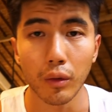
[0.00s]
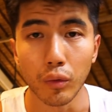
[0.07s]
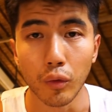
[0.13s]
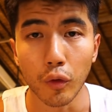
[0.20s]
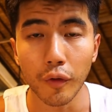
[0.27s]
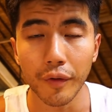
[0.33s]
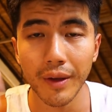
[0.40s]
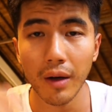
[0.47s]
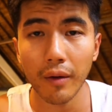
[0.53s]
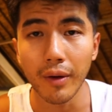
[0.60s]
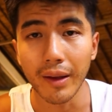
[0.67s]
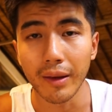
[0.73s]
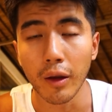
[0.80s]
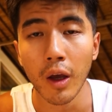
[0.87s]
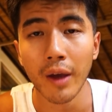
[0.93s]
Donc au final,
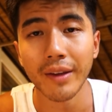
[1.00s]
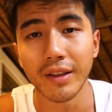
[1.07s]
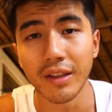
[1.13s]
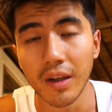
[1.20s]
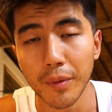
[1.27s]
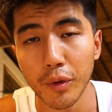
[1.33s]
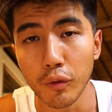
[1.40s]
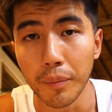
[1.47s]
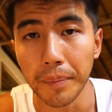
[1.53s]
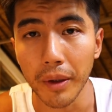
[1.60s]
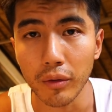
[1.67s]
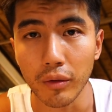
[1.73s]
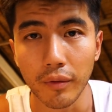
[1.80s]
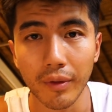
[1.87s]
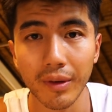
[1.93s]
voilà, si jamais tu veux
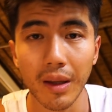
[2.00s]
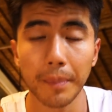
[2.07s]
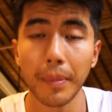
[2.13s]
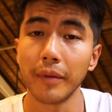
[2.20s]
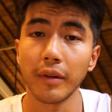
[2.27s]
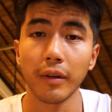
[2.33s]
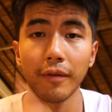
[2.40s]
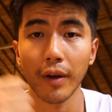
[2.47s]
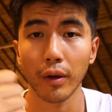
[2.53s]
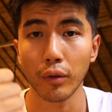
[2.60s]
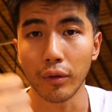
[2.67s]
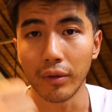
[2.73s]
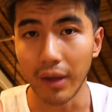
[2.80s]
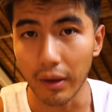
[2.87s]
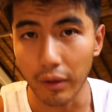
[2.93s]
perdre du ventre, n'as pas besoin de faire de
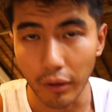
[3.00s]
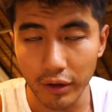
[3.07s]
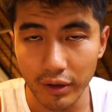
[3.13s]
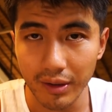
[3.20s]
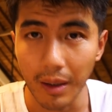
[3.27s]
détox,